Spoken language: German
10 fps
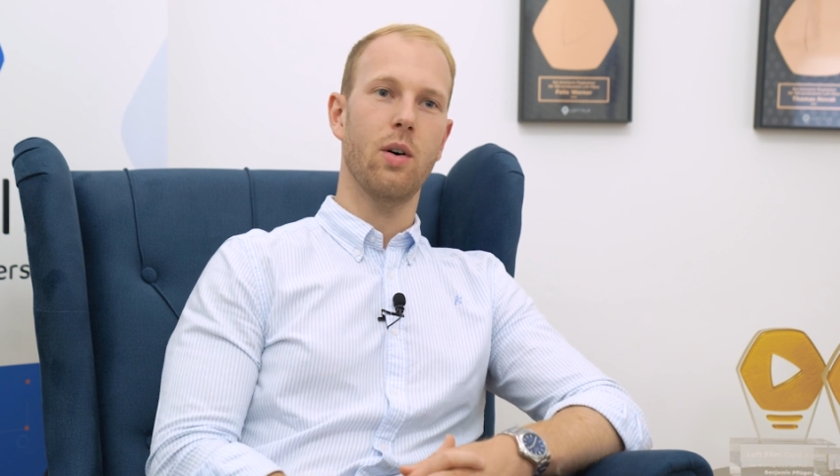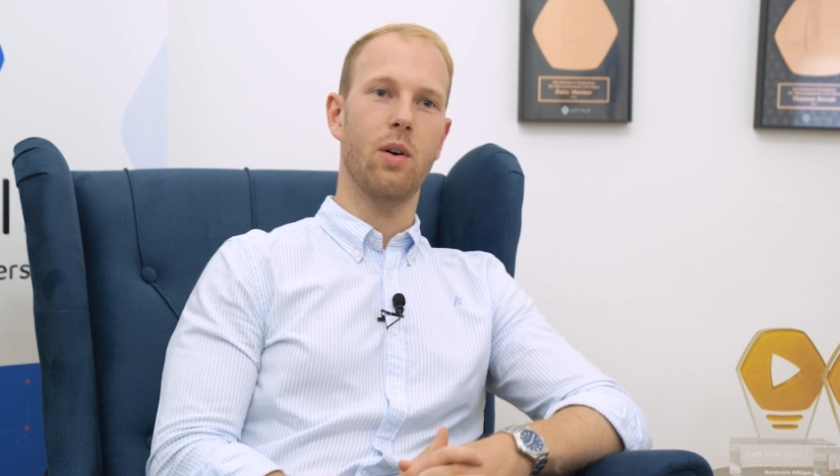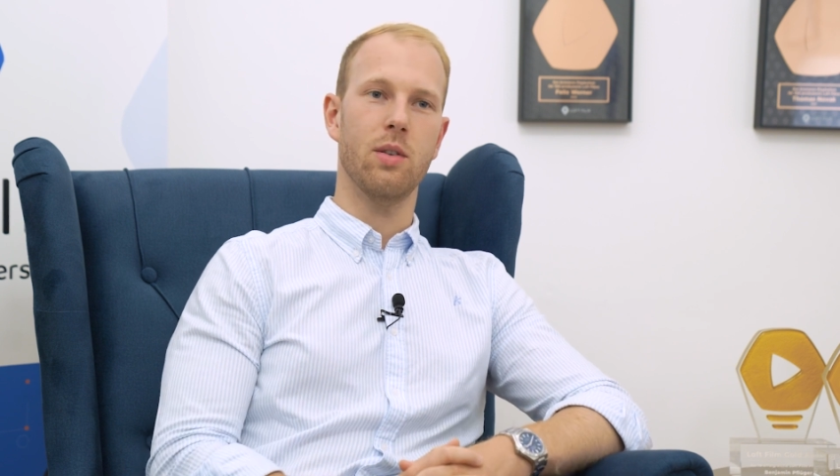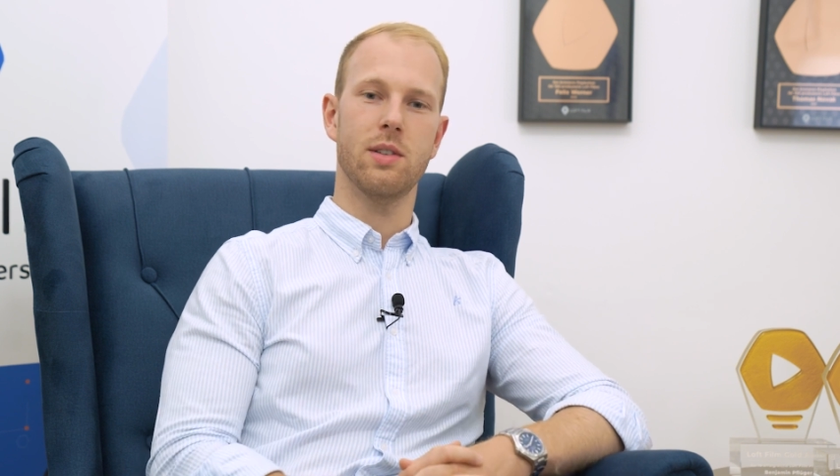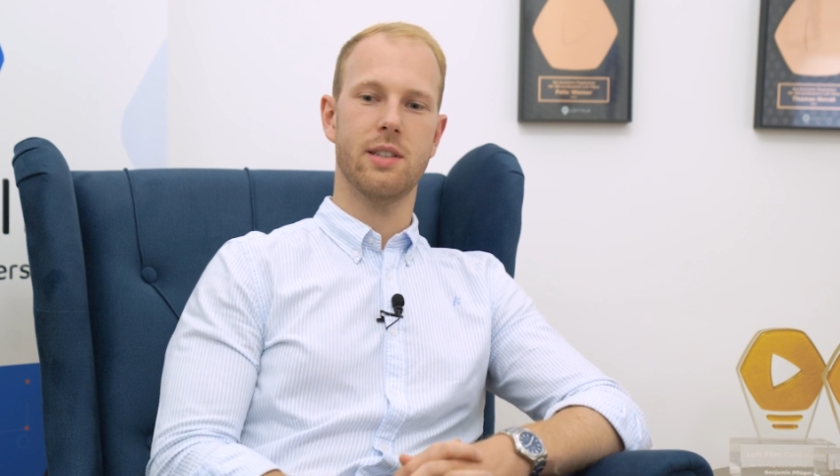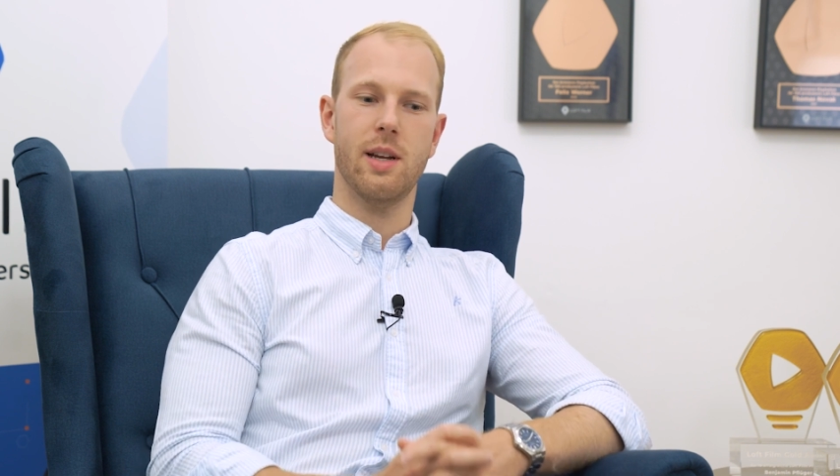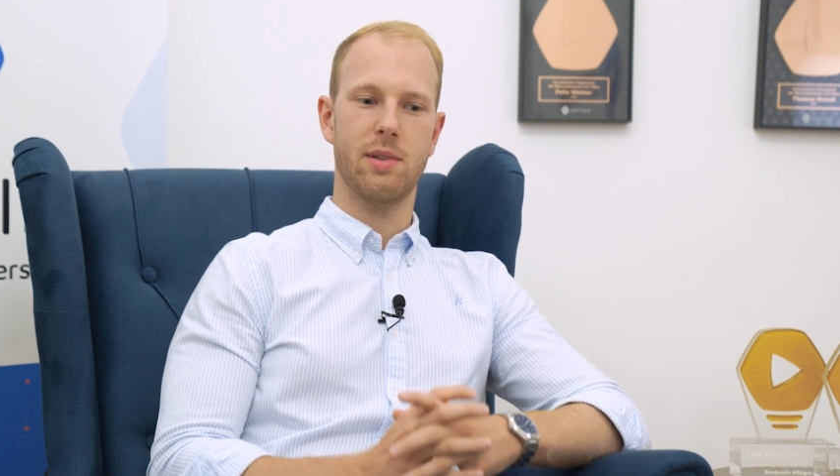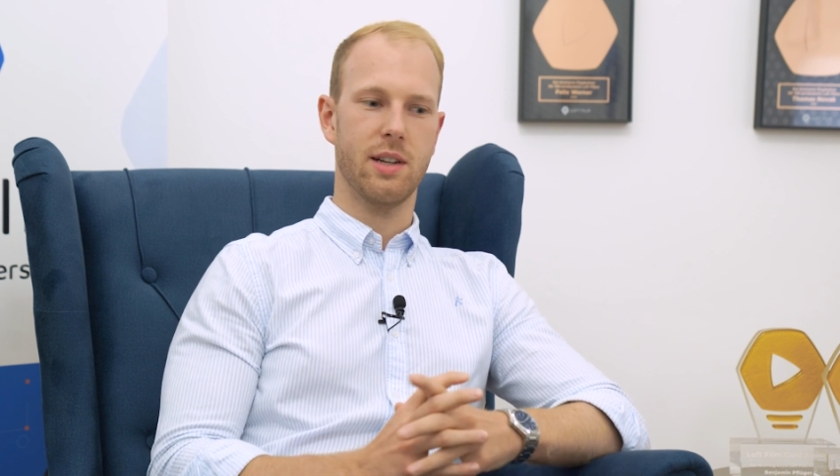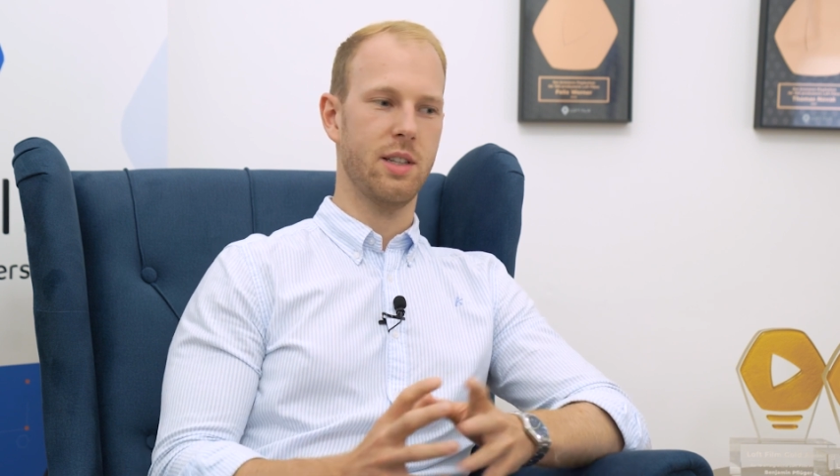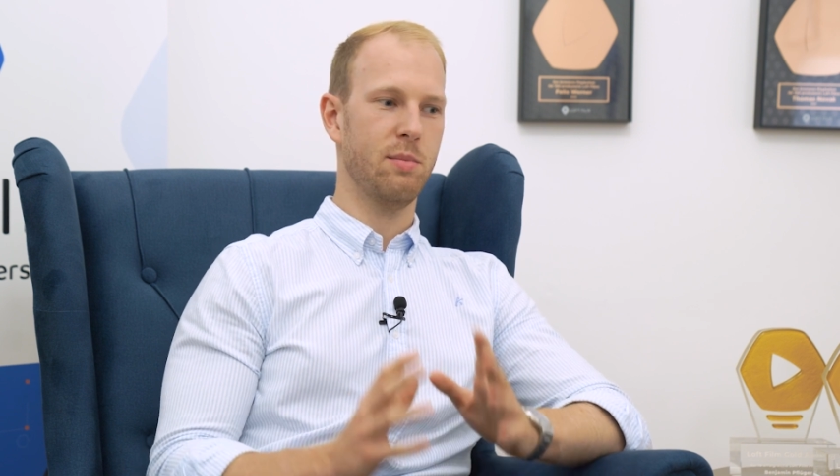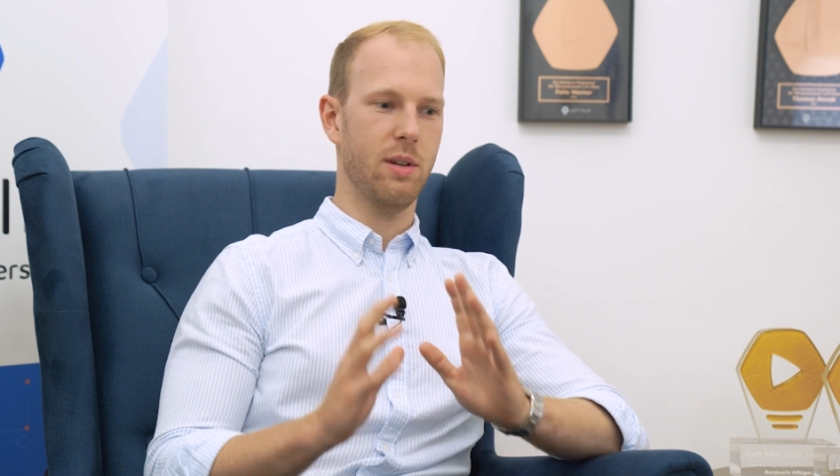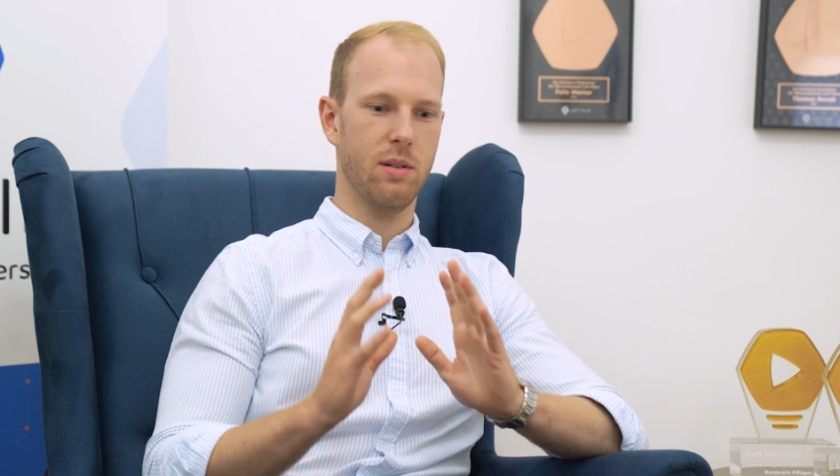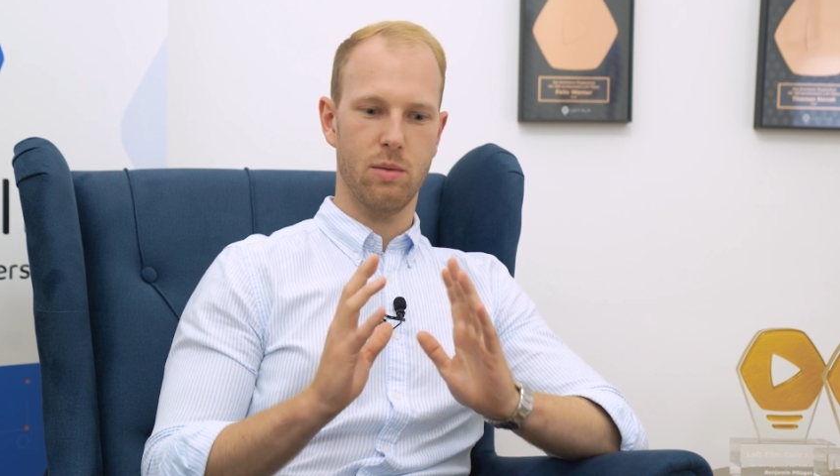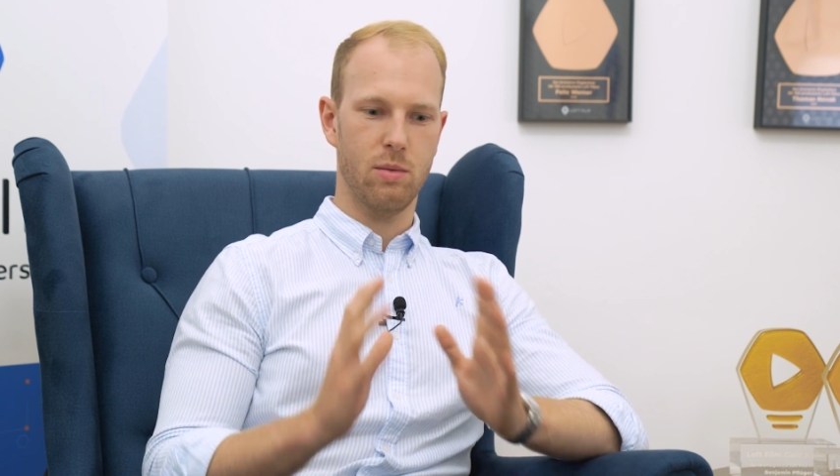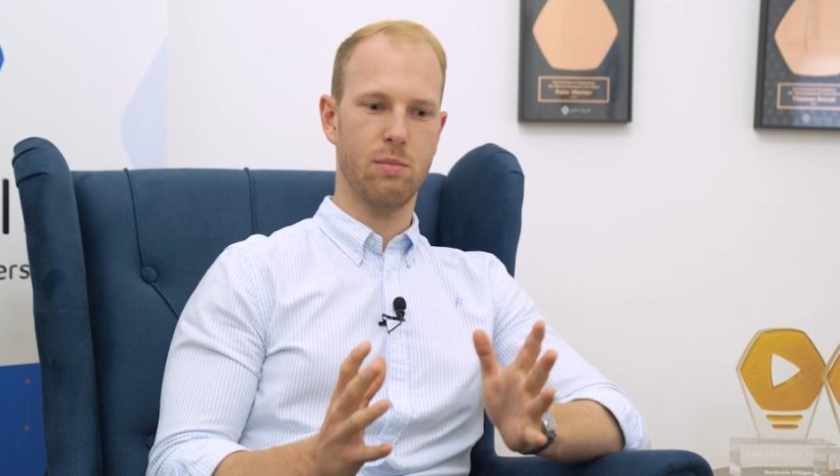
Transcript: Und deshalb dachte ich mir,